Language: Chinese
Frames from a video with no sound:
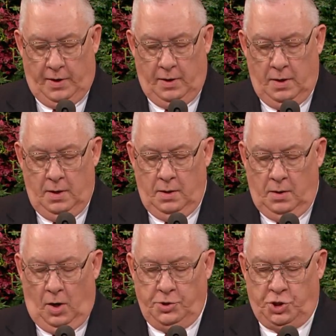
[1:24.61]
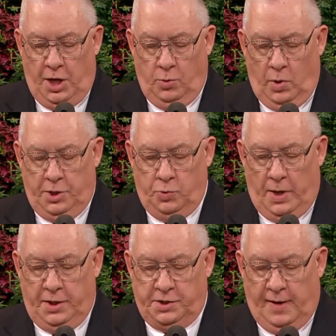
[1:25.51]
于二零零八年
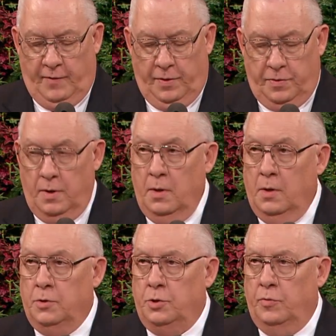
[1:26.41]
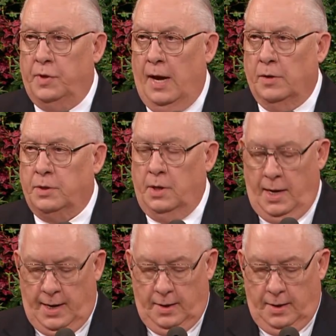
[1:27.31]
一月二十七日逝世。